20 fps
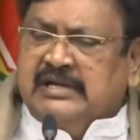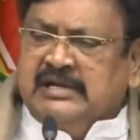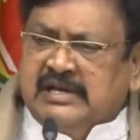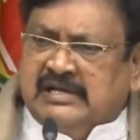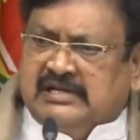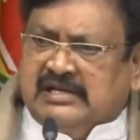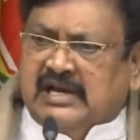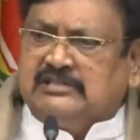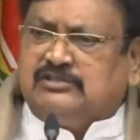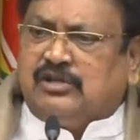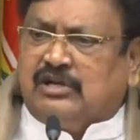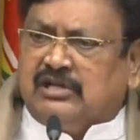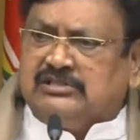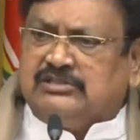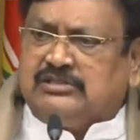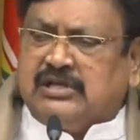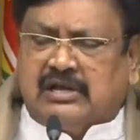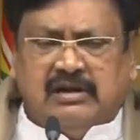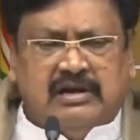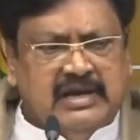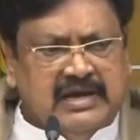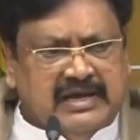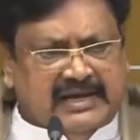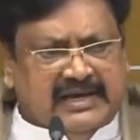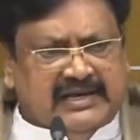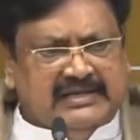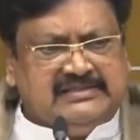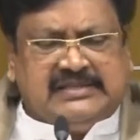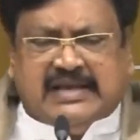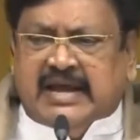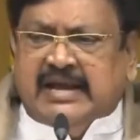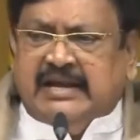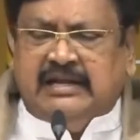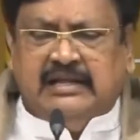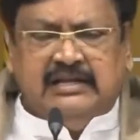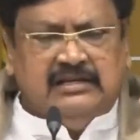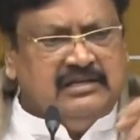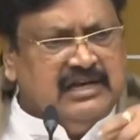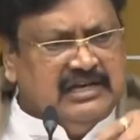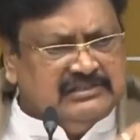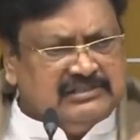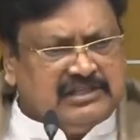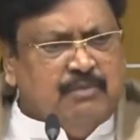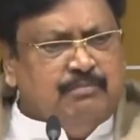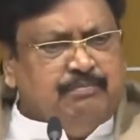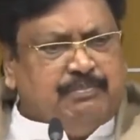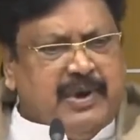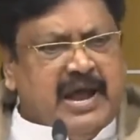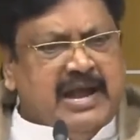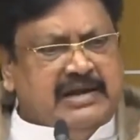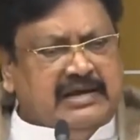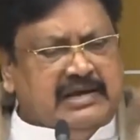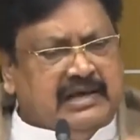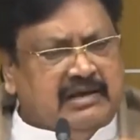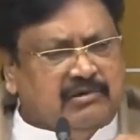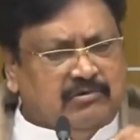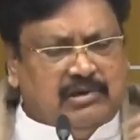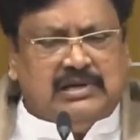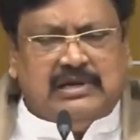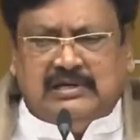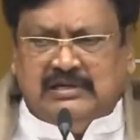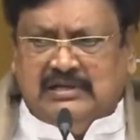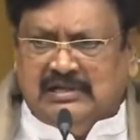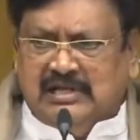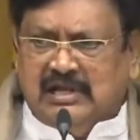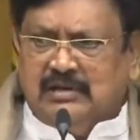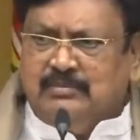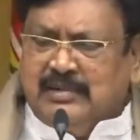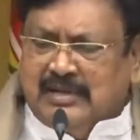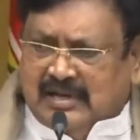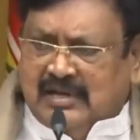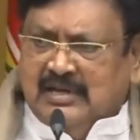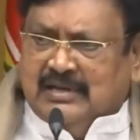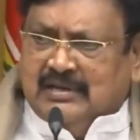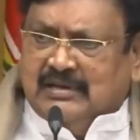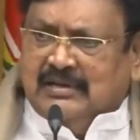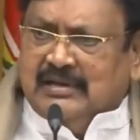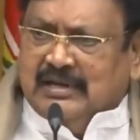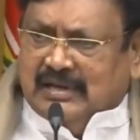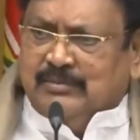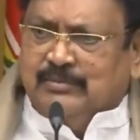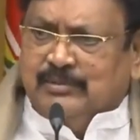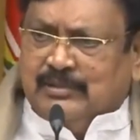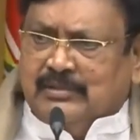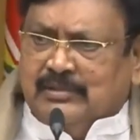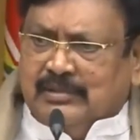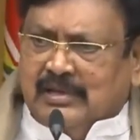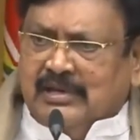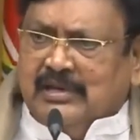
ఎన్ని కేసులు రిజిస్టర్ వేసేయండి చంపేయండి ఇదేమో ఏమో